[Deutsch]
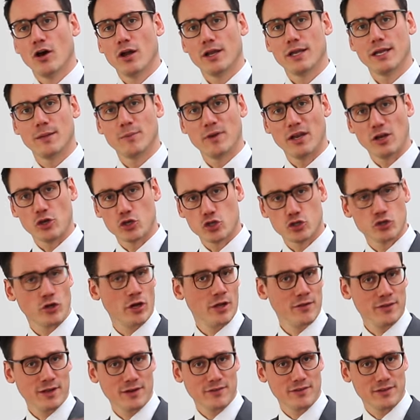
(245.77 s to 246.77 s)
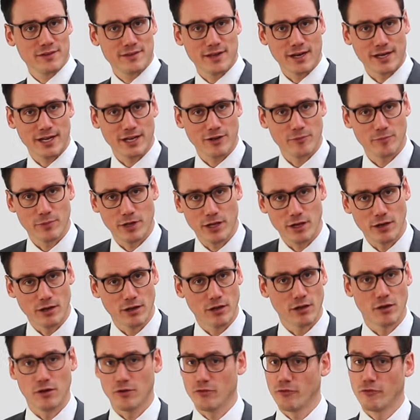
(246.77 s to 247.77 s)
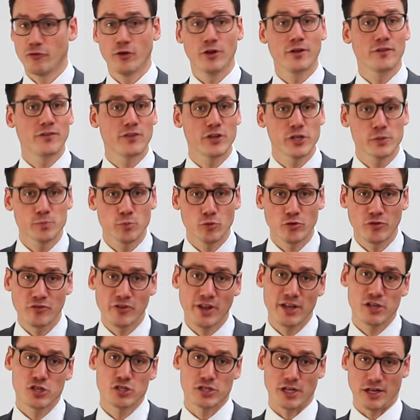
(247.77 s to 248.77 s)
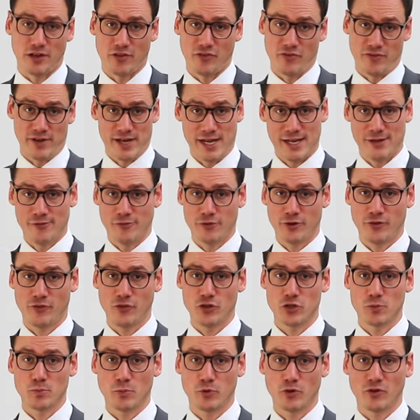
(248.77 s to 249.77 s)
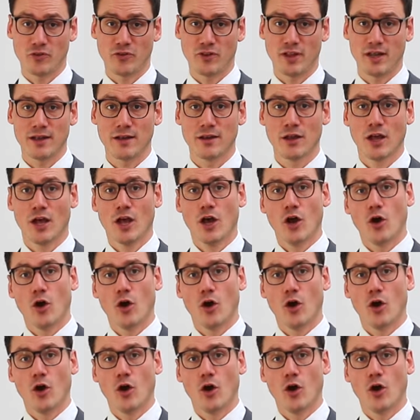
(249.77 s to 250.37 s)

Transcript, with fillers: nehme den Steuersatz, ich sage jetzt mal 40% äh, statt 42%